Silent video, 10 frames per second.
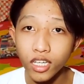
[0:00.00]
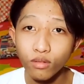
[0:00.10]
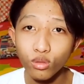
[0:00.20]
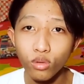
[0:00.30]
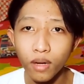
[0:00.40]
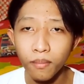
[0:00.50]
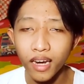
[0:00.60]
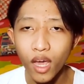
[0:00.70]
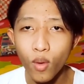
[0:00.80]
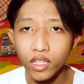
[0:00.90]
camp 2
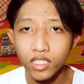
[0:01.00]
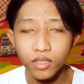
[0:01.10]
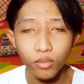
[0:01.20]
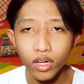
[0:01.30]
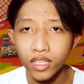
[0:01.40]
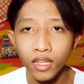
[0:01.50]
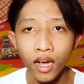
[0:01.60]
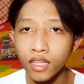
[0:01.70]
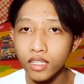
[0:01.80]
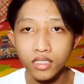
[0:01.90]
melewati sebuah
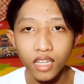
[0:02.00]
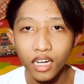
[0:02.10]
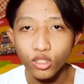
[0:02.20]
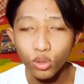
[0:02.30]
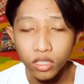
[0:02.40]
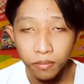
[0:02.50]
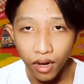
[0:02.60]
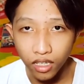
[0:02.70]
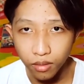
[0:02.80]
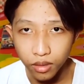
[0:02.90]
rintangan yang sangat sulit
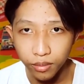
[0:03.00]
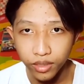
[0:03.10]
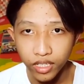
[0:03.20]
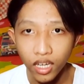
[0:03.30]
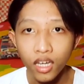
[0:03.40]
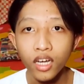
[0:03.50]
banget teman-teman ya.